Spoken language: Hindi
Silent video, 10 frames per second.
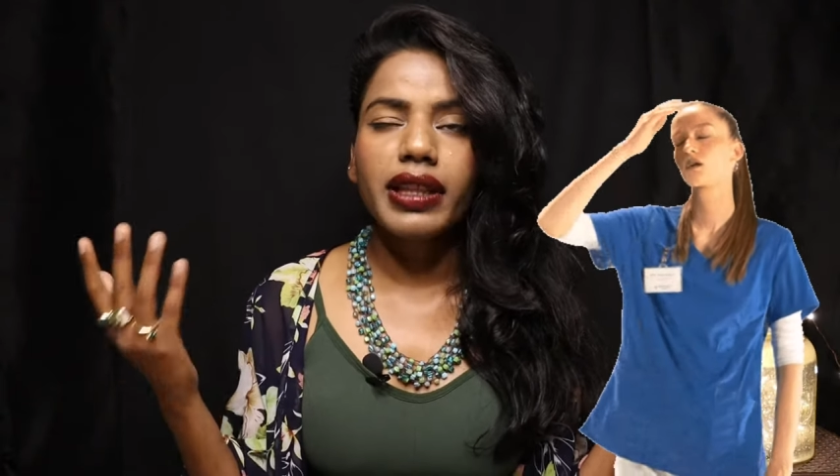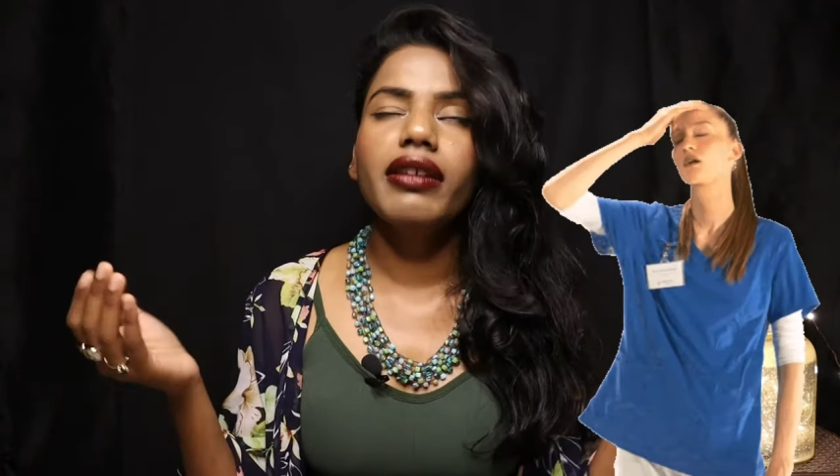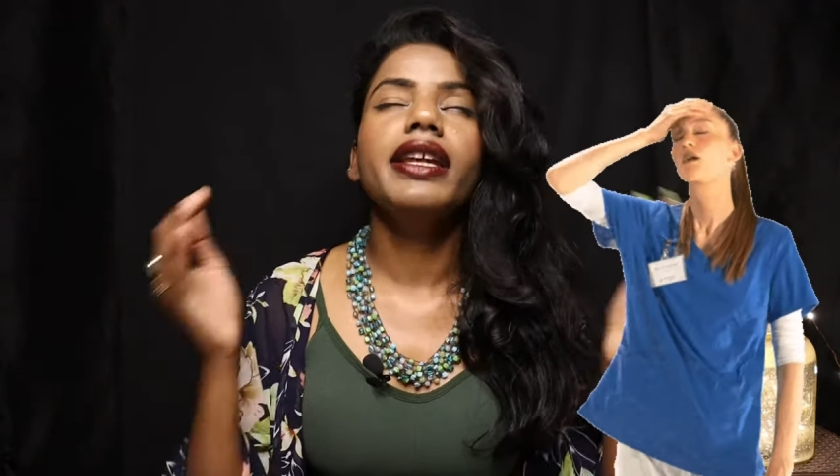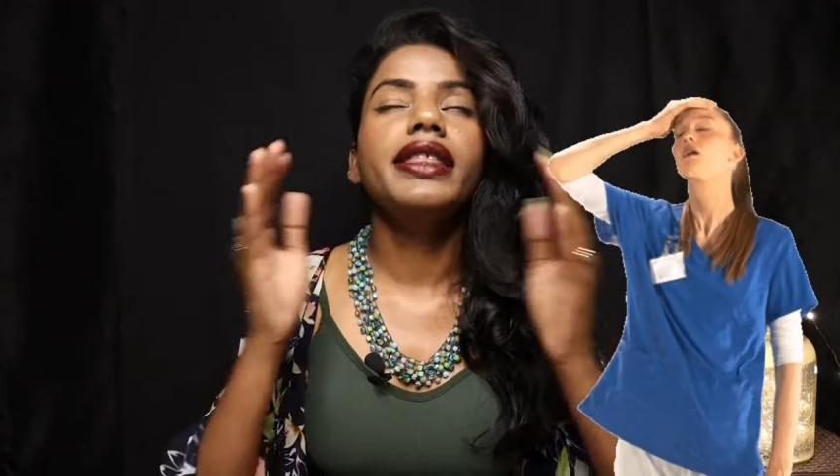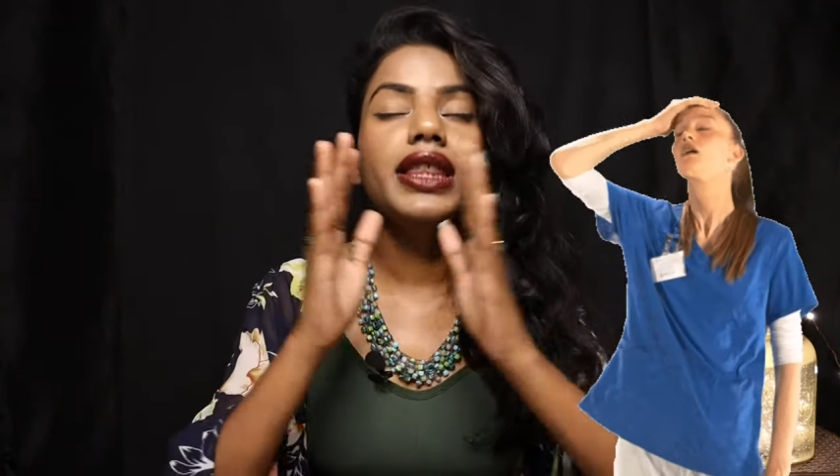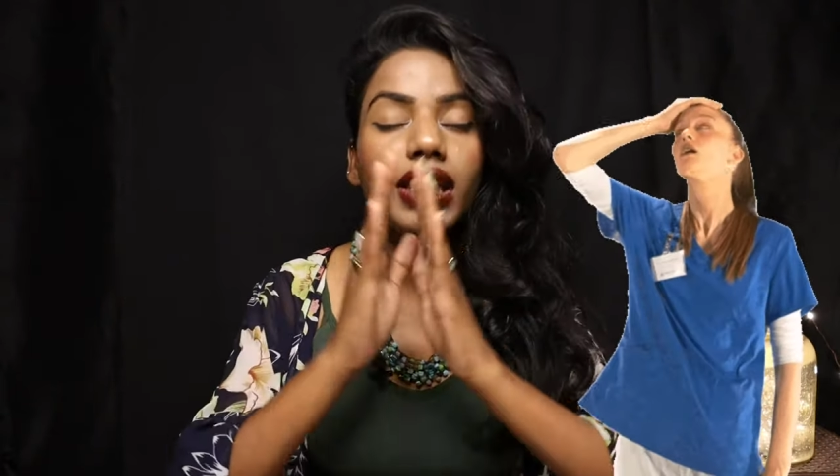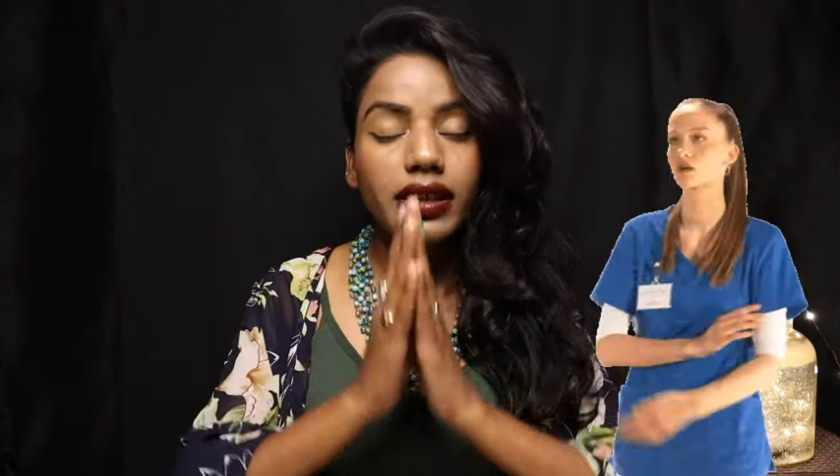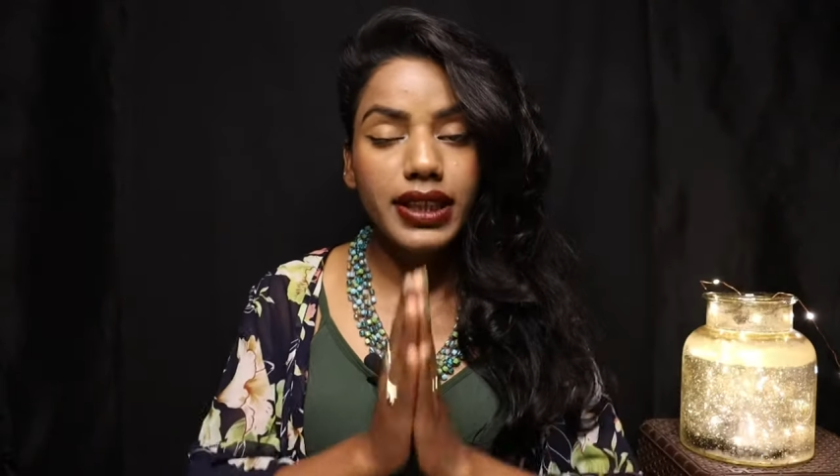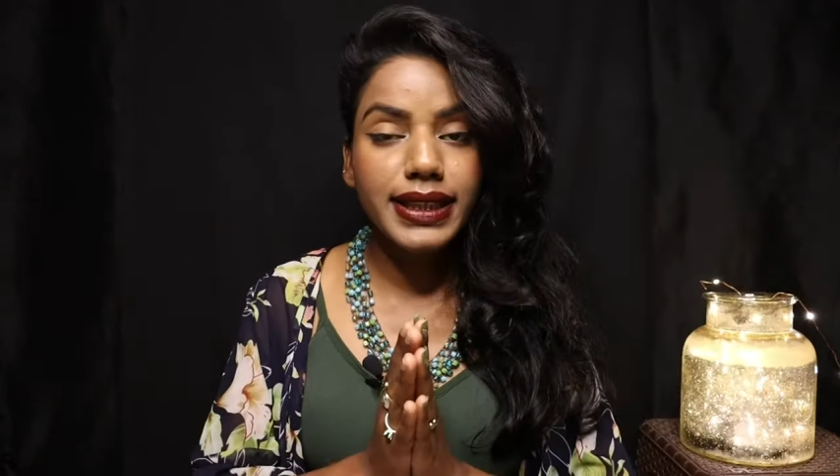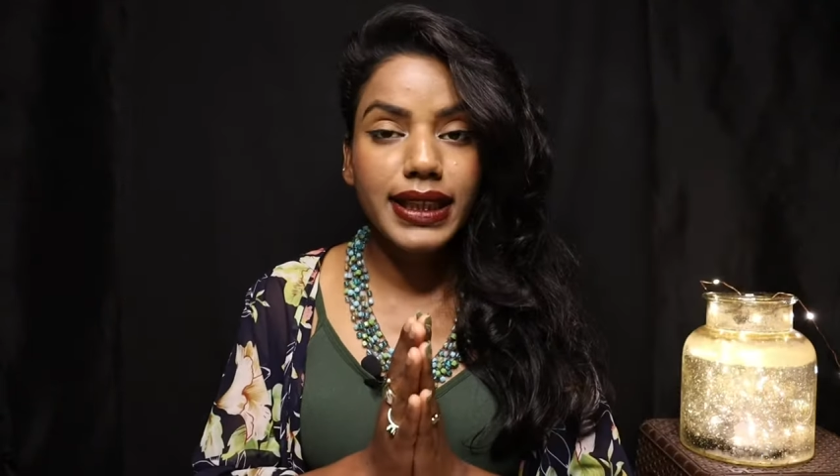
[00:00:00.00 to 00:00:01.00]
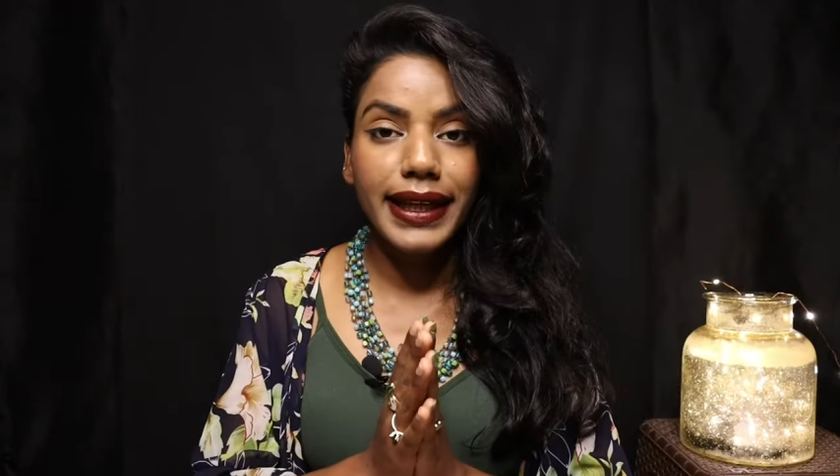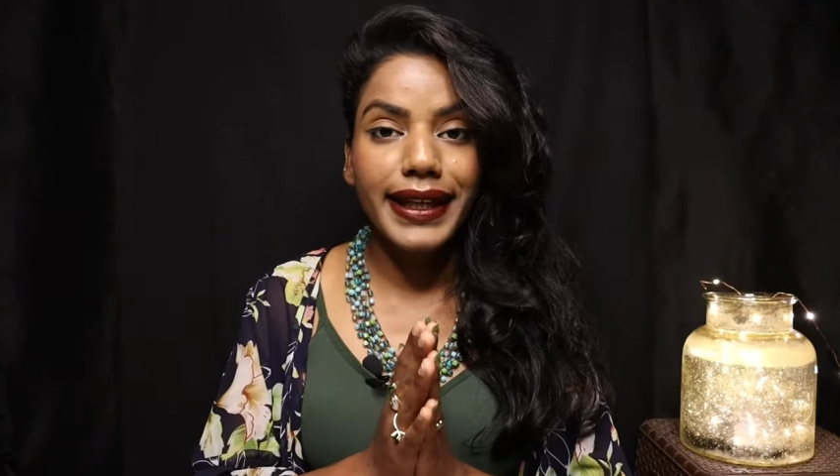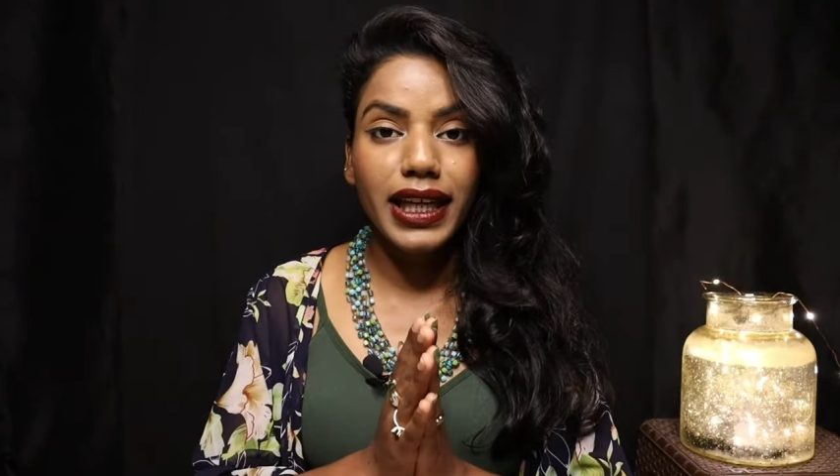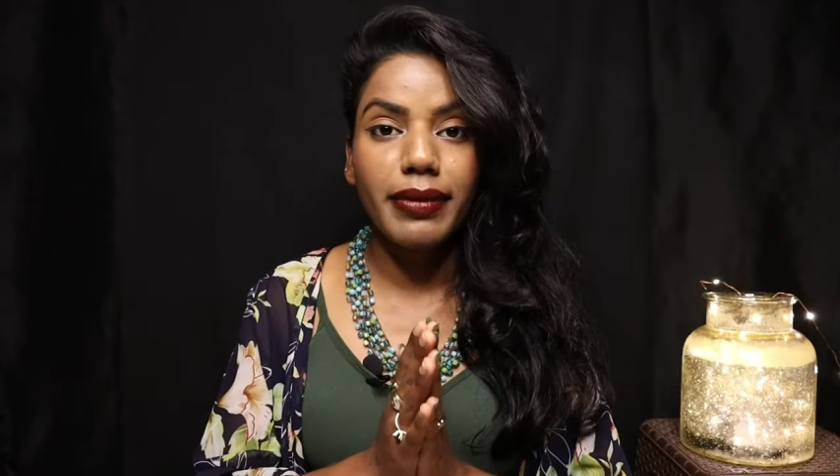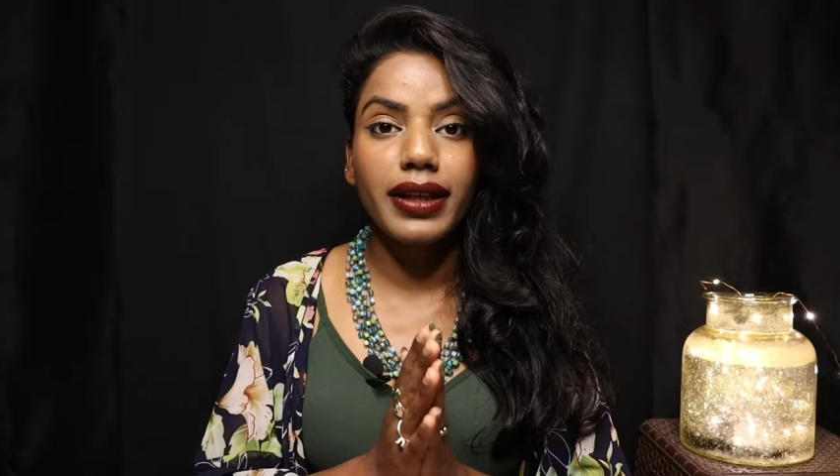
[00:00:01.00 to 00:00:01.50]
मतलब इतने रिस्क
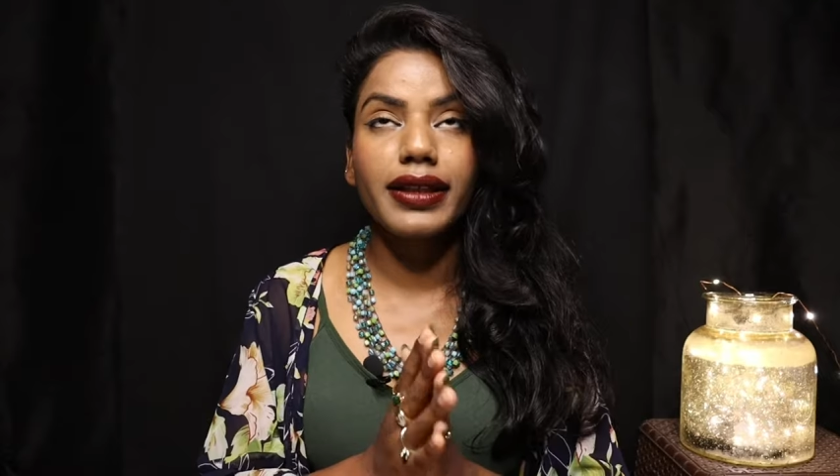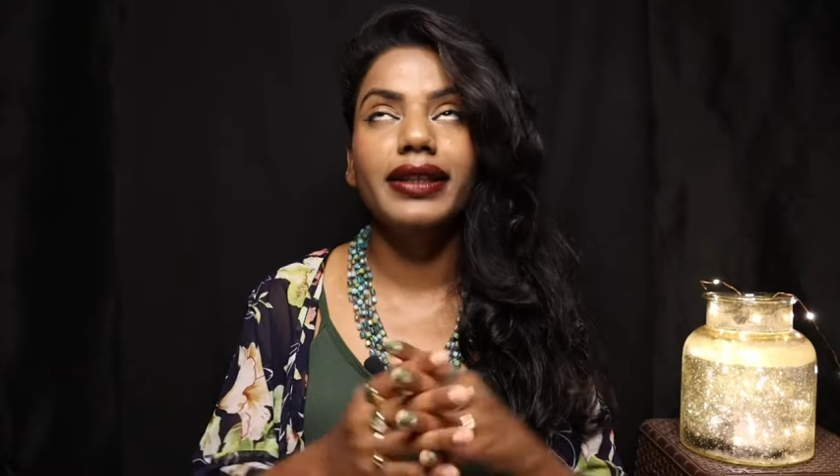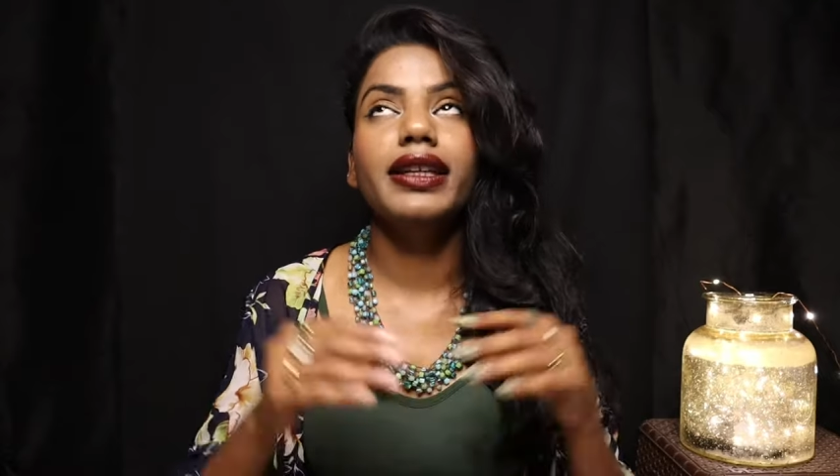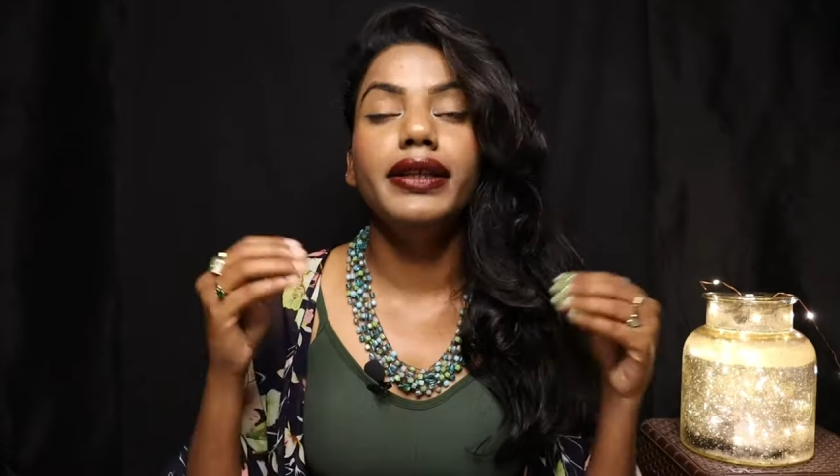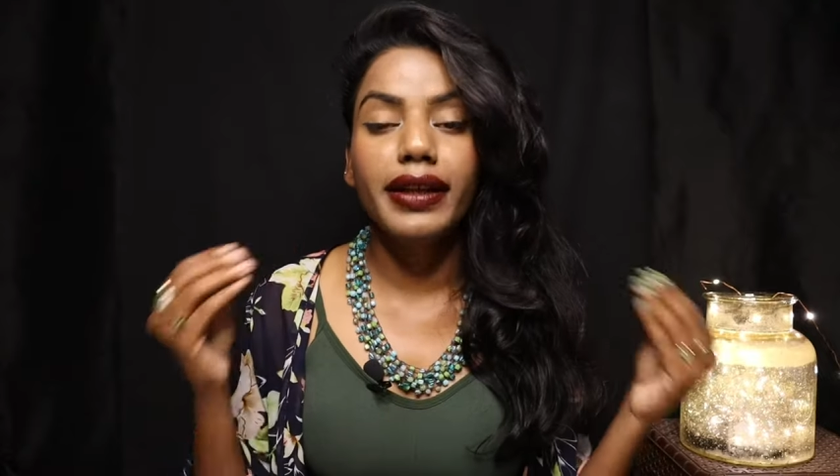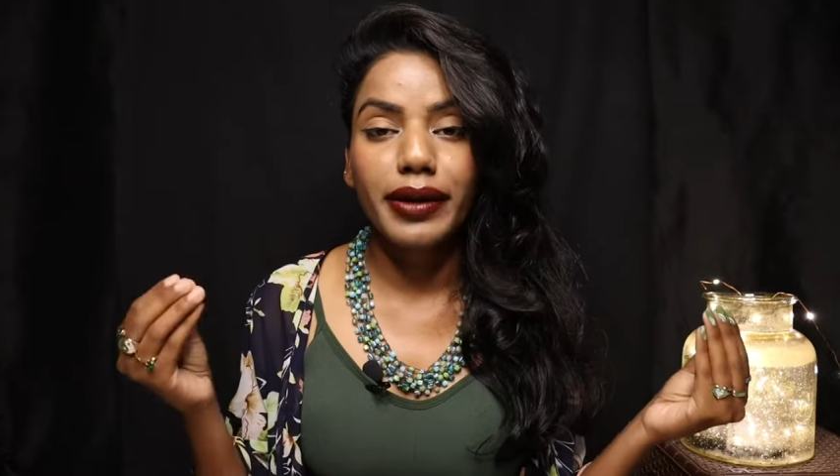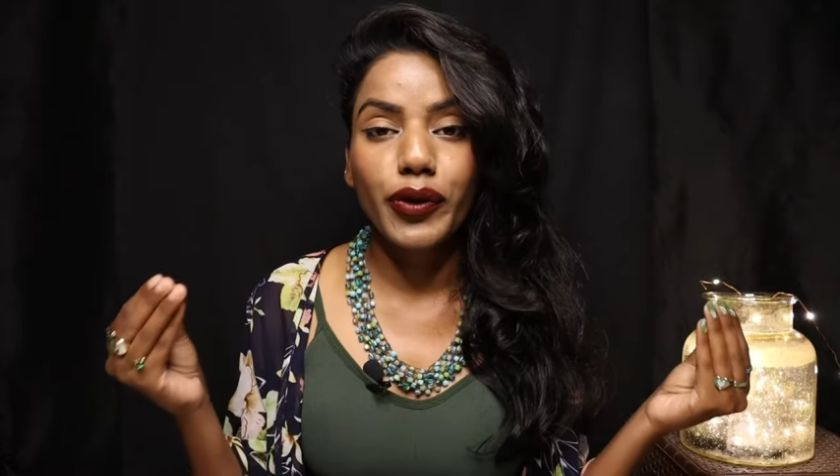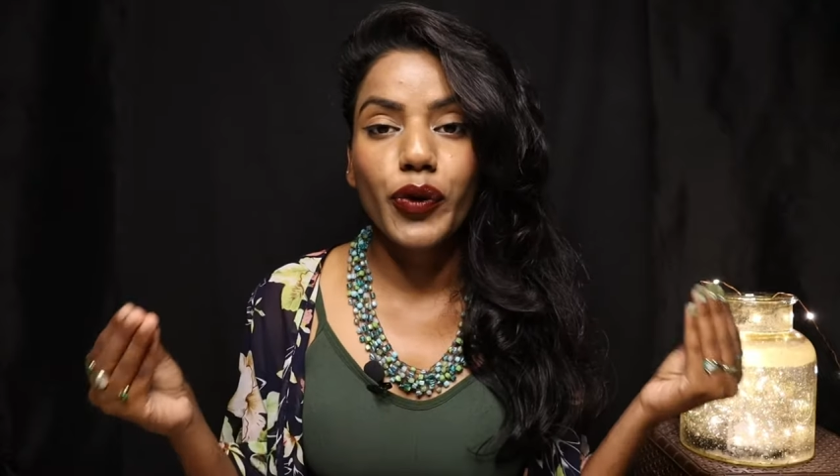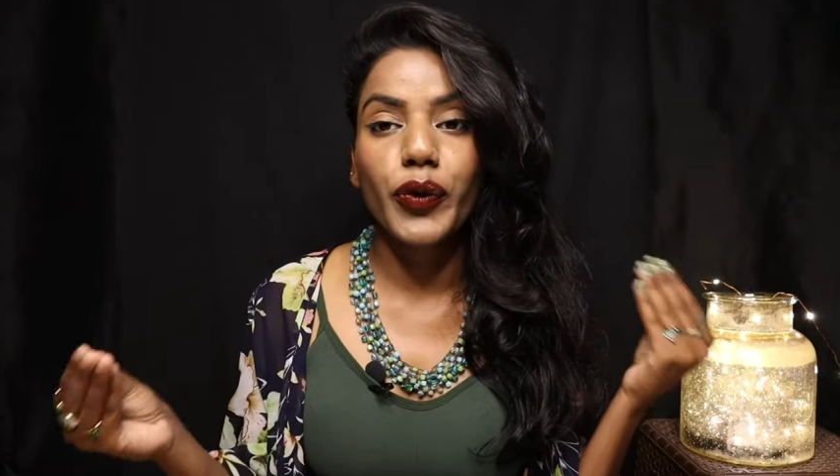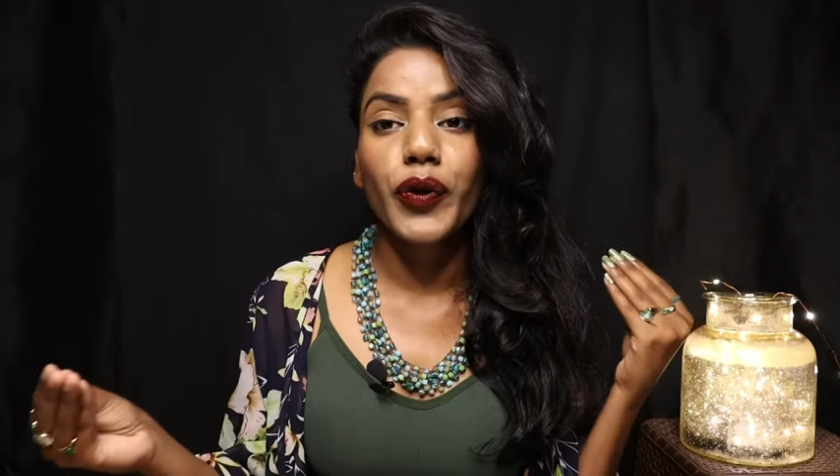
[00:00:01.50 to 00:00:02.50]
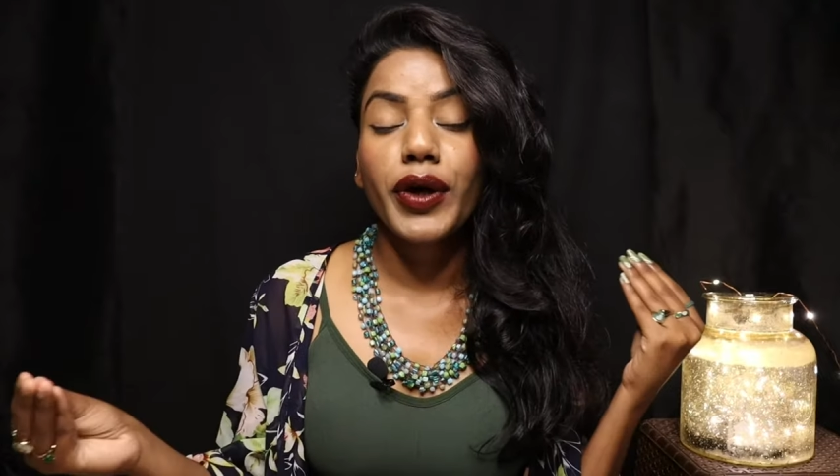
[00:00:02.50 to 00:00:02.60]
लेने के बाद इतना डर को